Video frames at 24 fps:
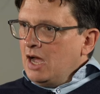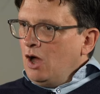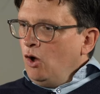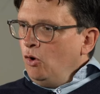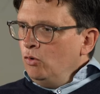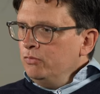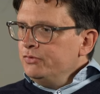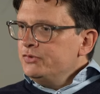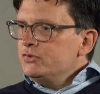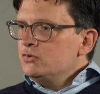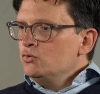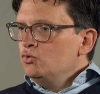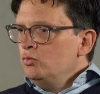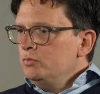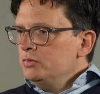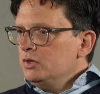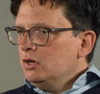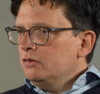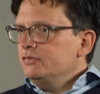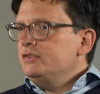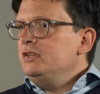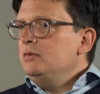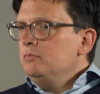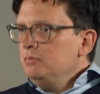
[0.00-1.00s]
wirklich
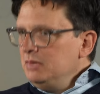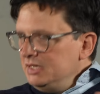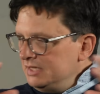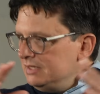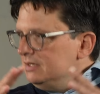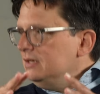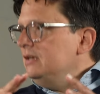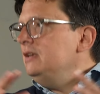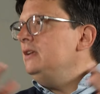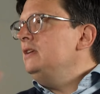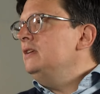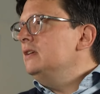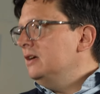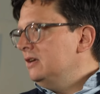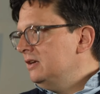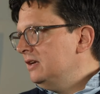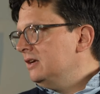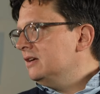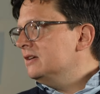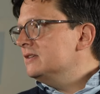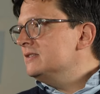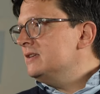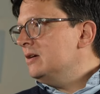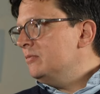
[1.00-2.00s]
aufzoomt auf die Mitglieder
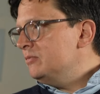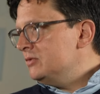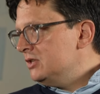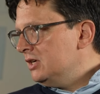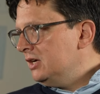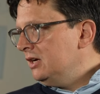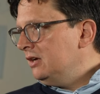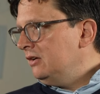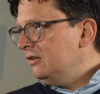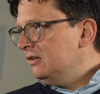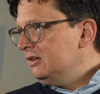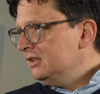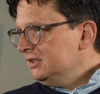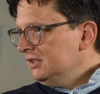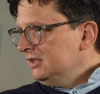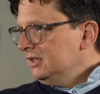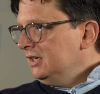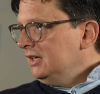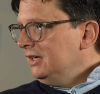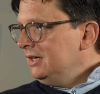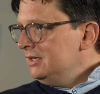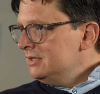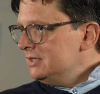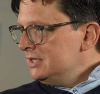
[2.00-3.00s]
in der Gesamtheit,
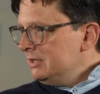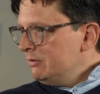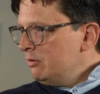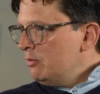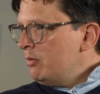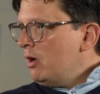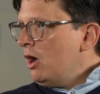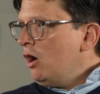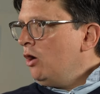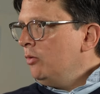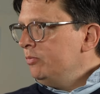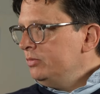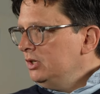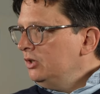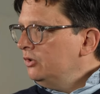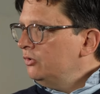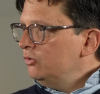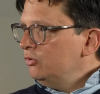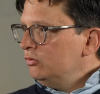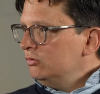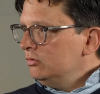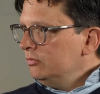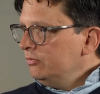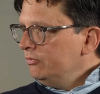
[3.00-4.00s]
ist es aber überhaupt
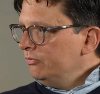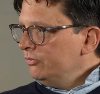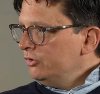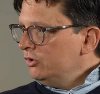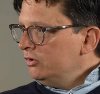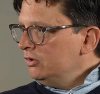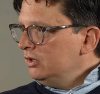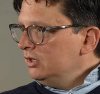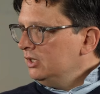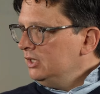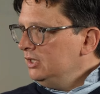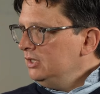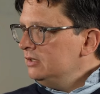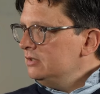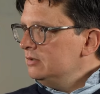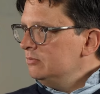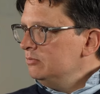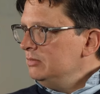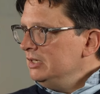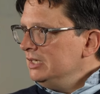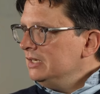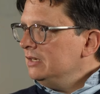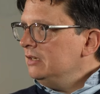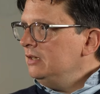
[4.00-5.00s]
nicht so. Mhm. Sondern
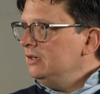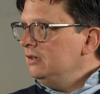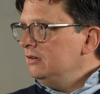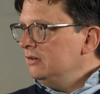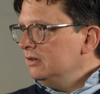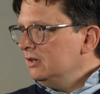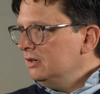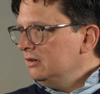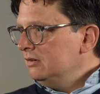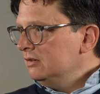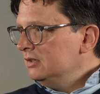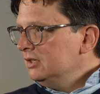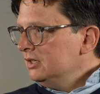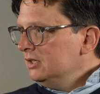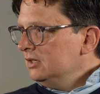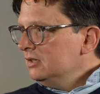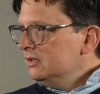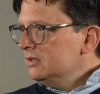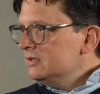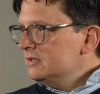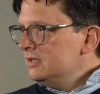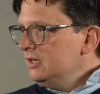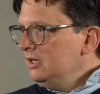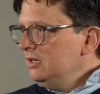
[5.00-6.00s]
Kirchenmitglieder
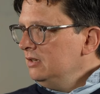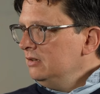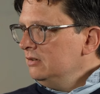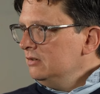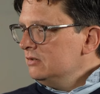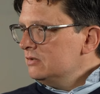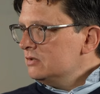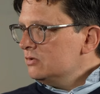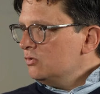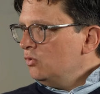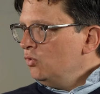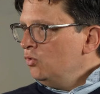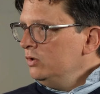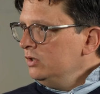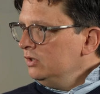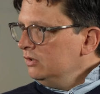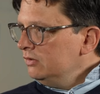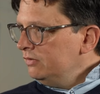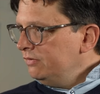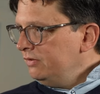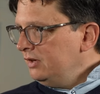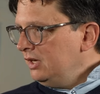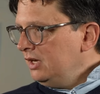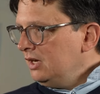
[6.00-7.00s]
sind
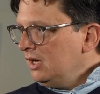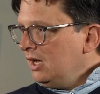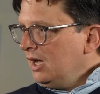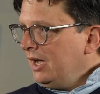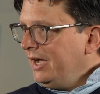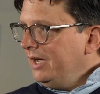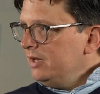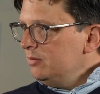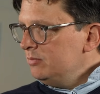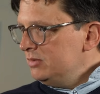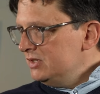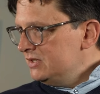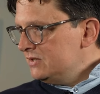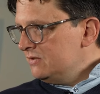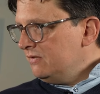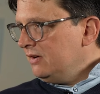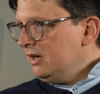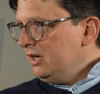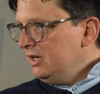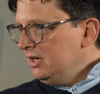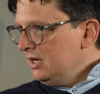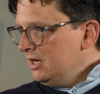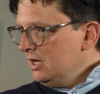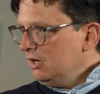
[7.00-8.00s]
ungefähr ein bis
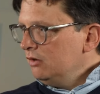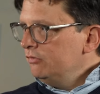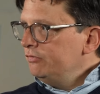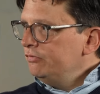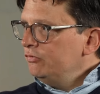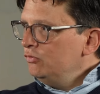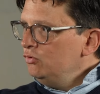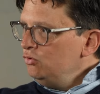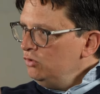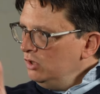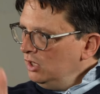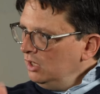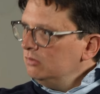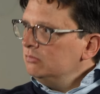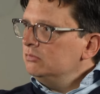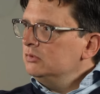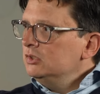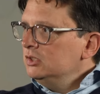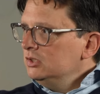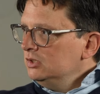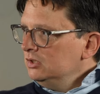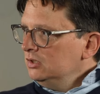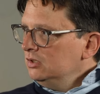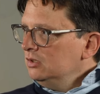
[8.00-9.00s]
zwei Jahre
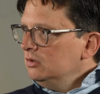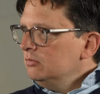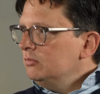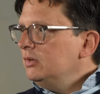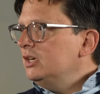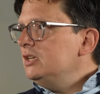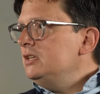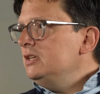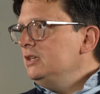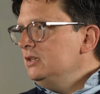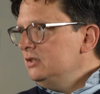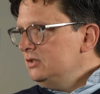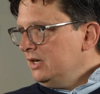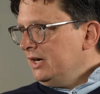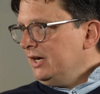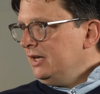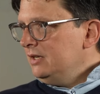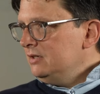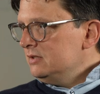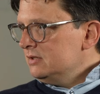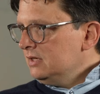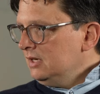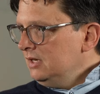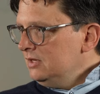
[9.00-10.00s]
früher bei
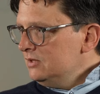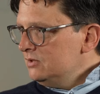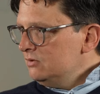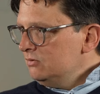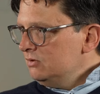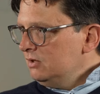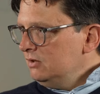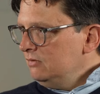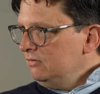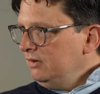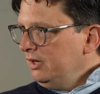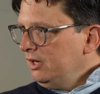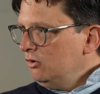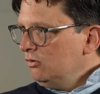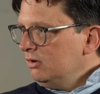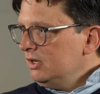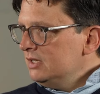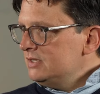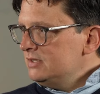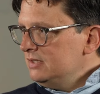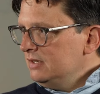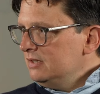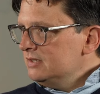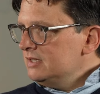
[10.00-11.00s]
digitalen Trends und
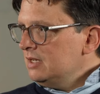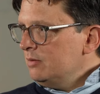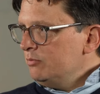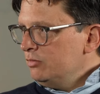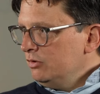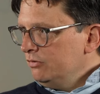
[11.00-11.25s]
Entwicklungen als die